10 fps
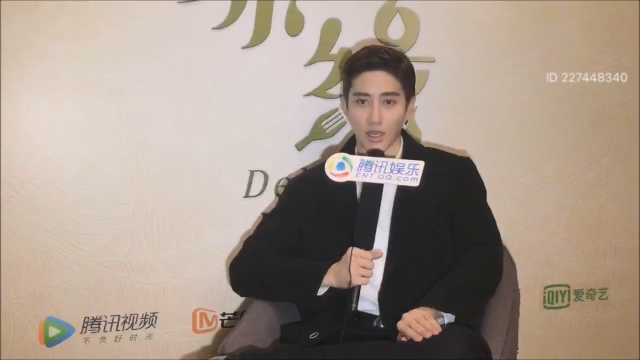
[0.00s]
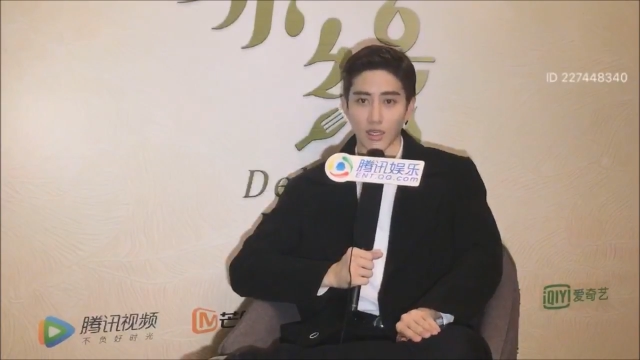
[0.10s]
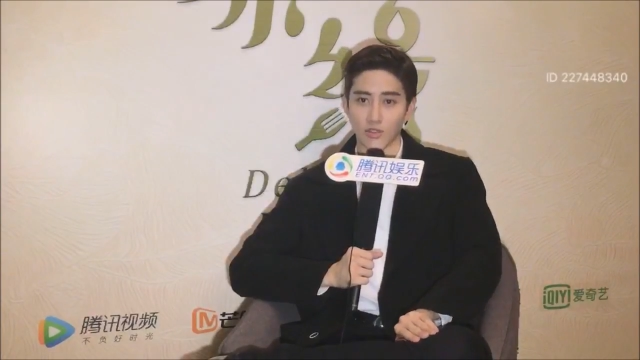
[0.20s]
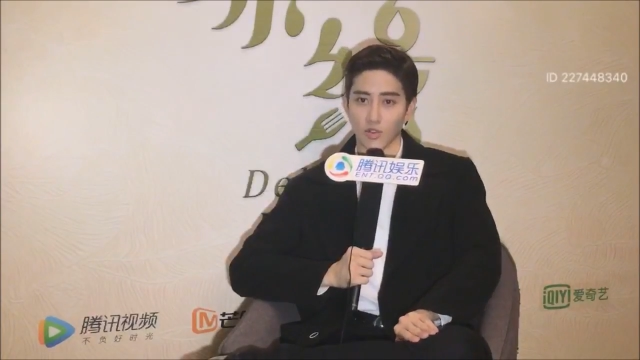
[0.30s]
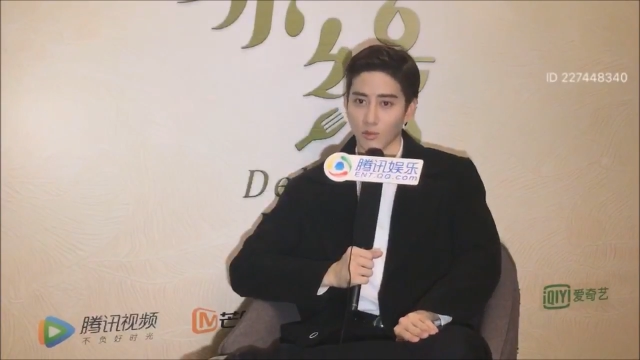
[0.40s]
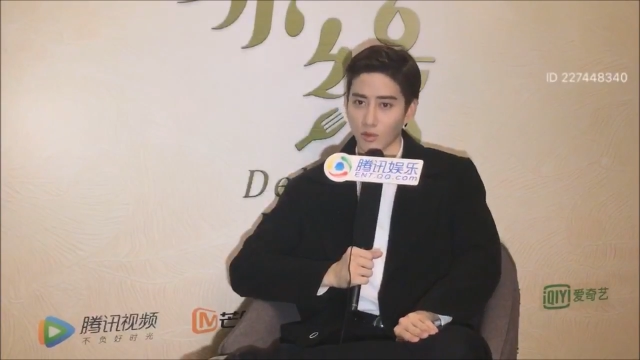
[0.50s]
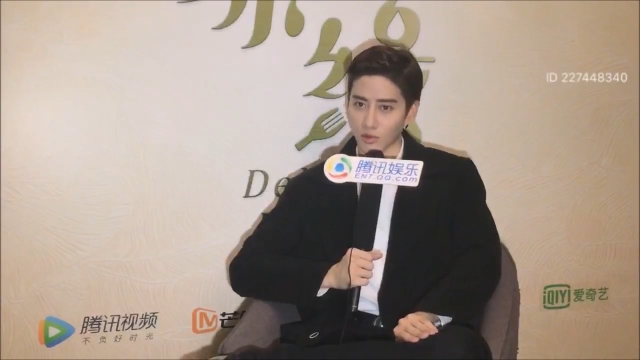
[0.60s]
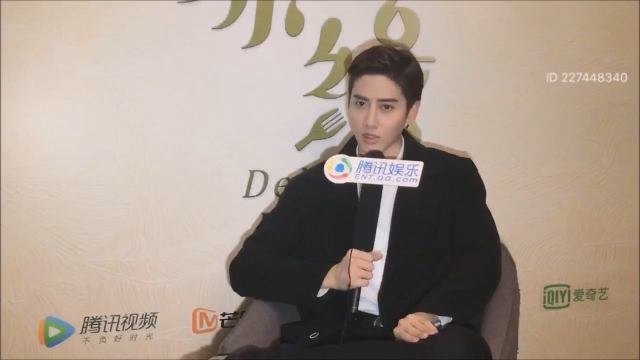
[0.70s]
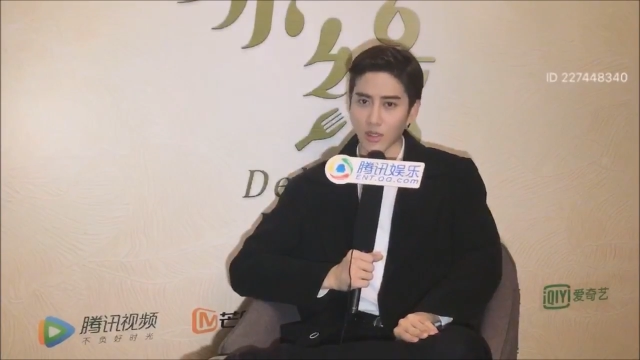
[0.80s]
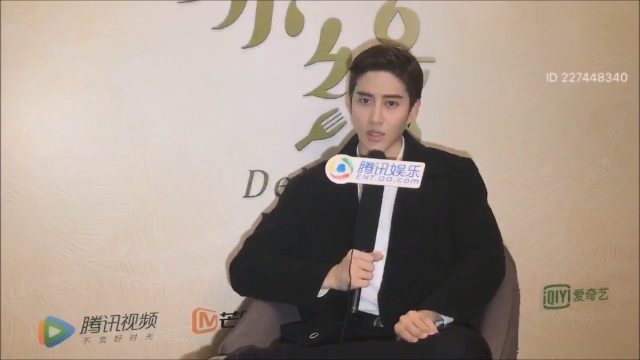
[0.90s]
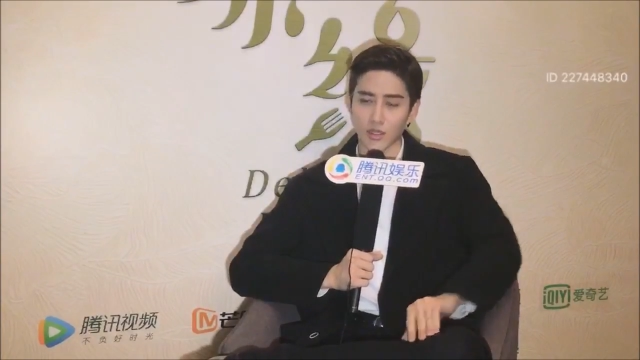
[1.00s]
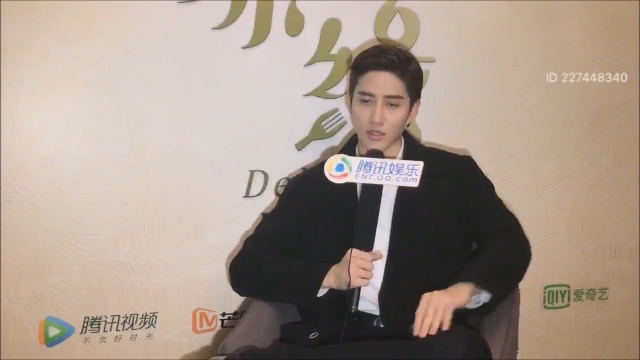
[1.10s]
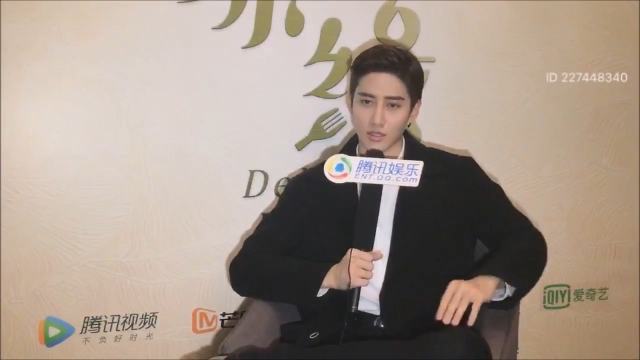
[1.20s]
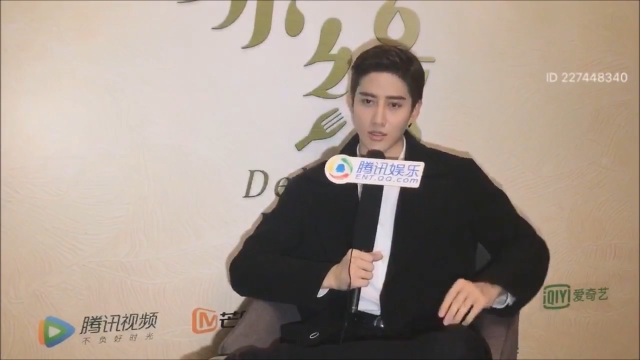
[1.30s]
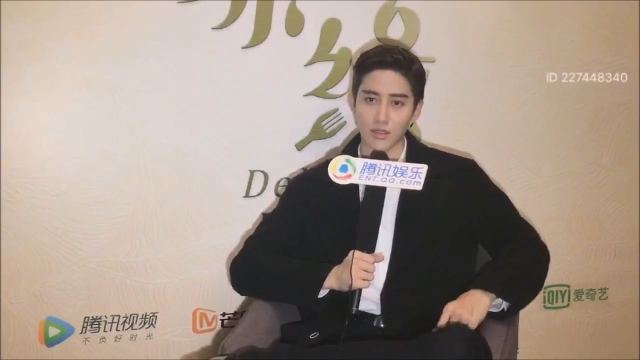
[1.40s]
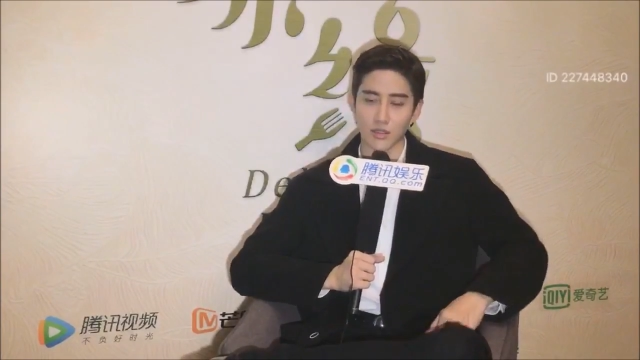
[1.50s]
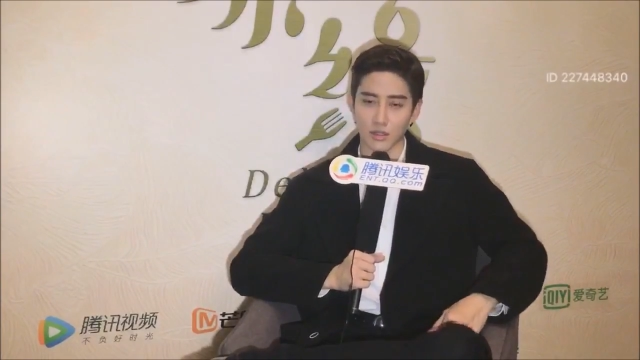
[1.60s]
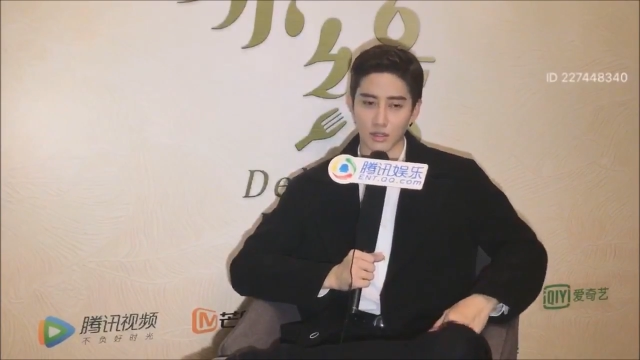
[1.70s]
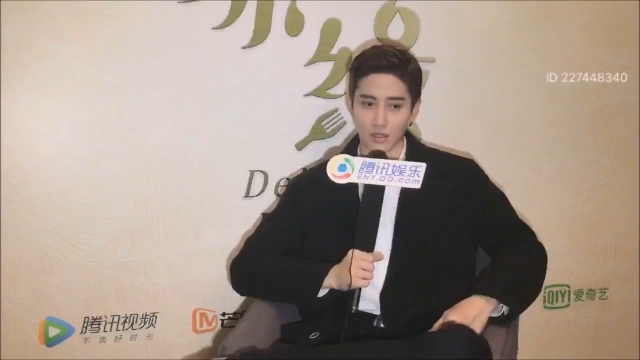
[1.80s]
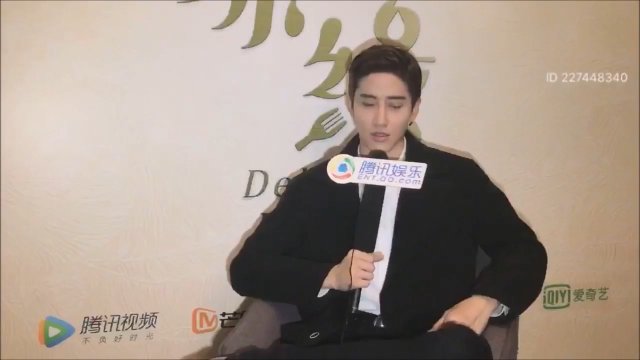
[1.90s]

很幽默的人，真的，